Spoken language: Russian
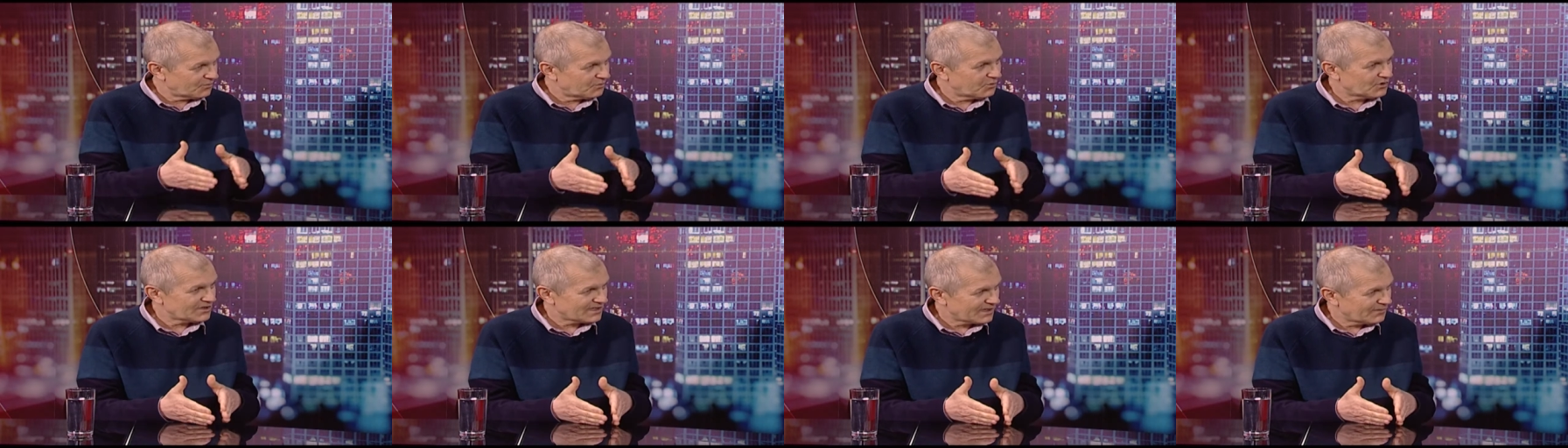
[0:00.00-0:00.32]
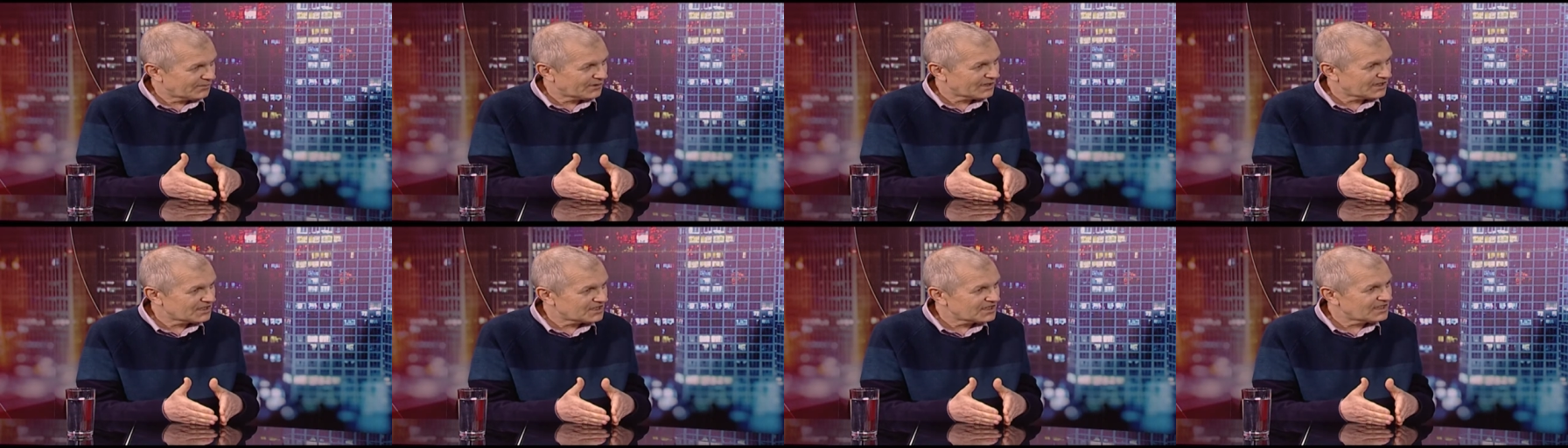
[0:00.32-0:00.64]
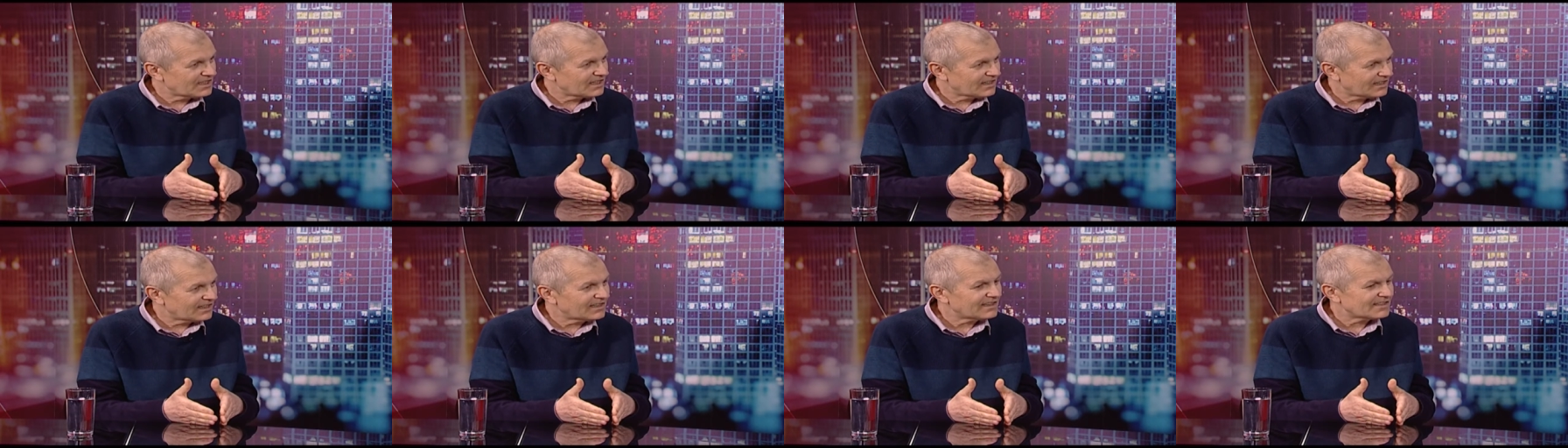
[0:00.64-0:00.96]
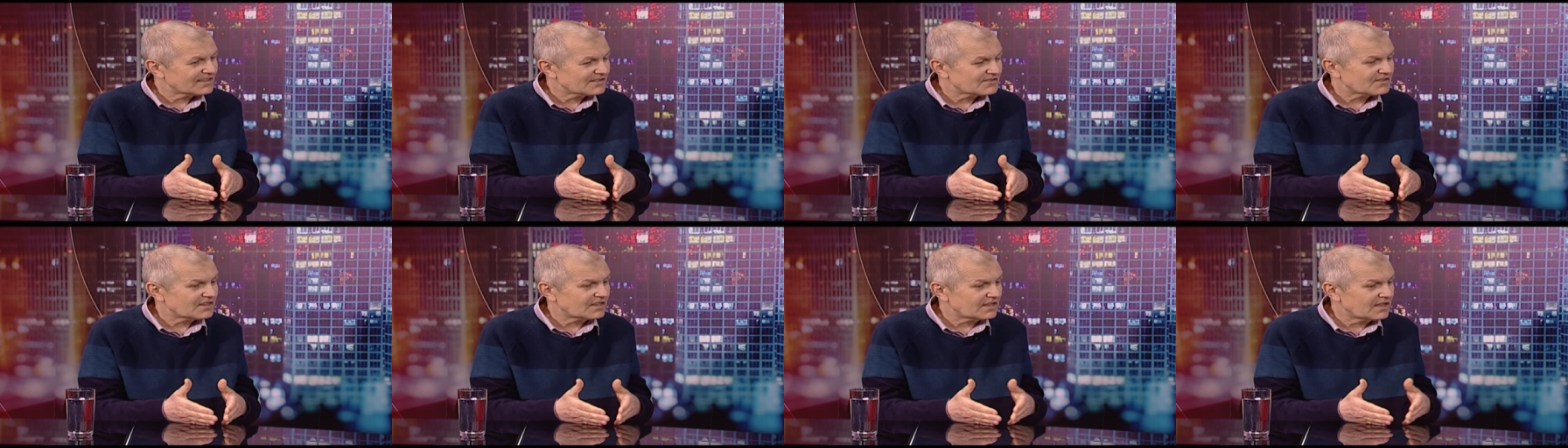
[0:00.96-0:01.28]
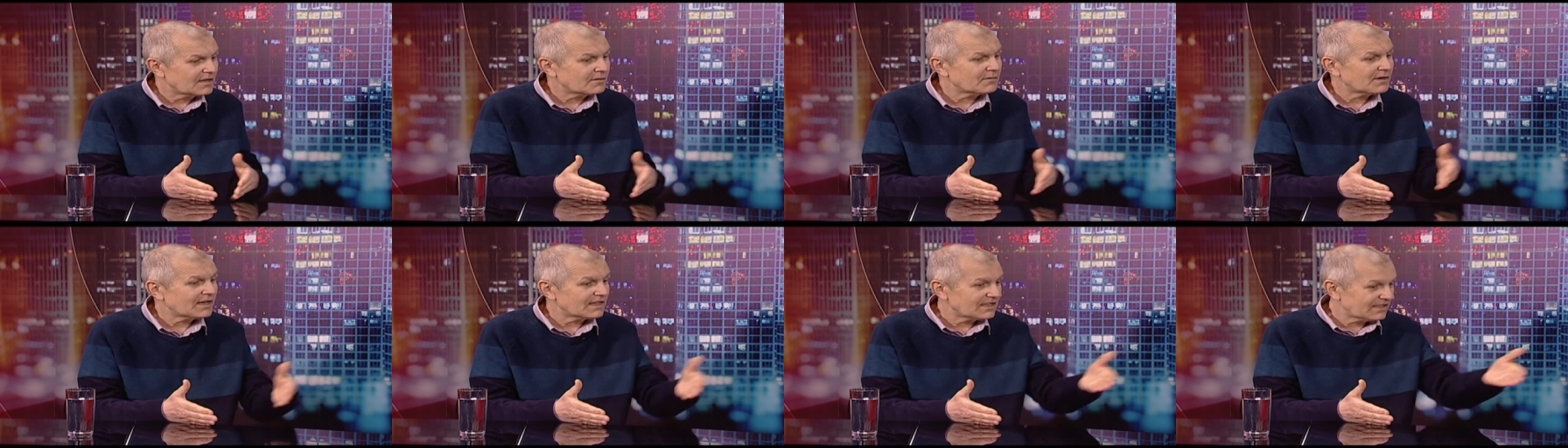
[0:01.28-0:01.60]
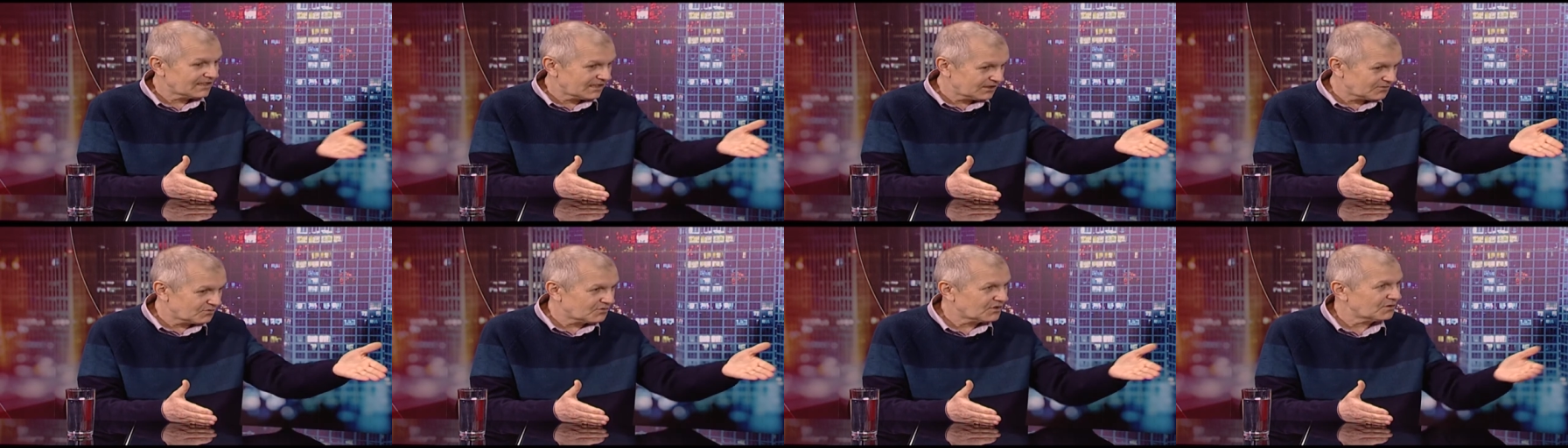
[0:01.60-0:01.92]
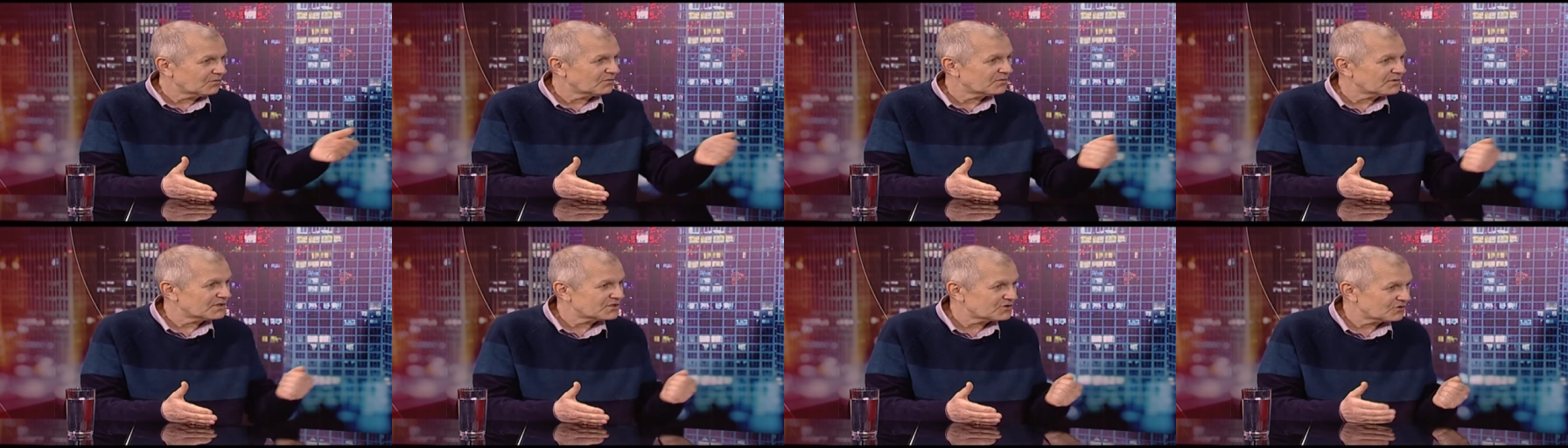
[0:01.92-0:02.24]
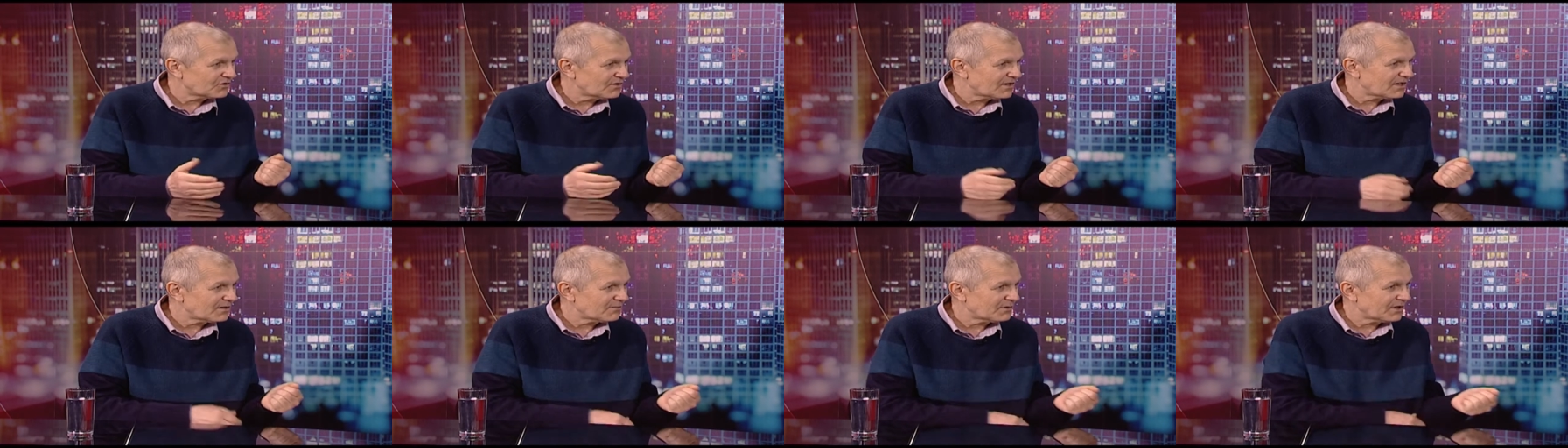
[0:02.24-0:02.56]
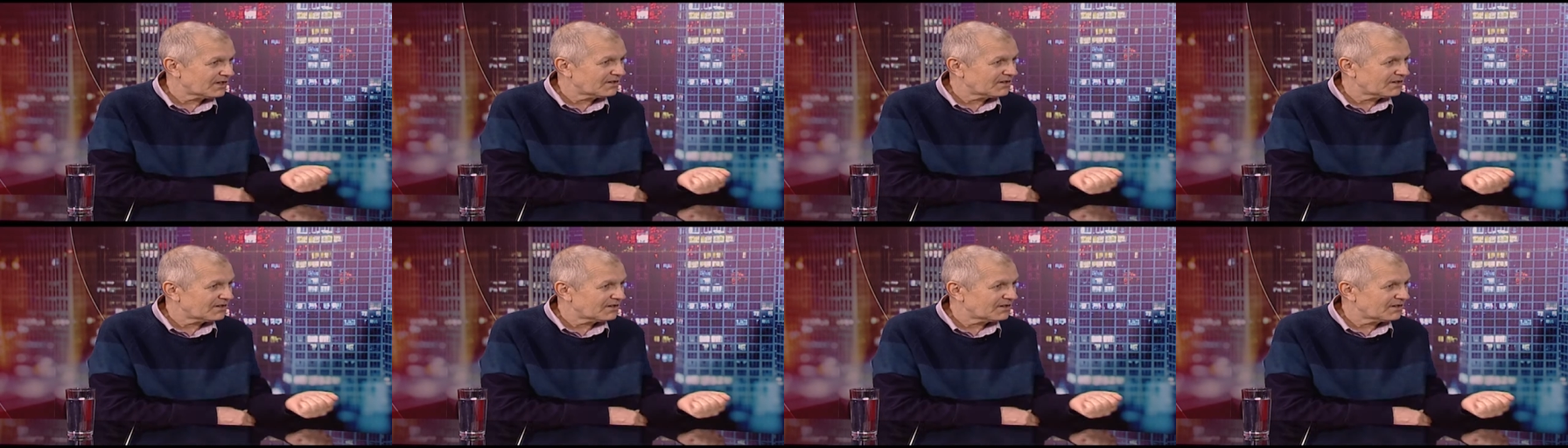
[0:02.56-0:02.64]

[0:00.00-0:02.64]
после поражения гитлеровской Германии, на эту тему мы еще, наверное,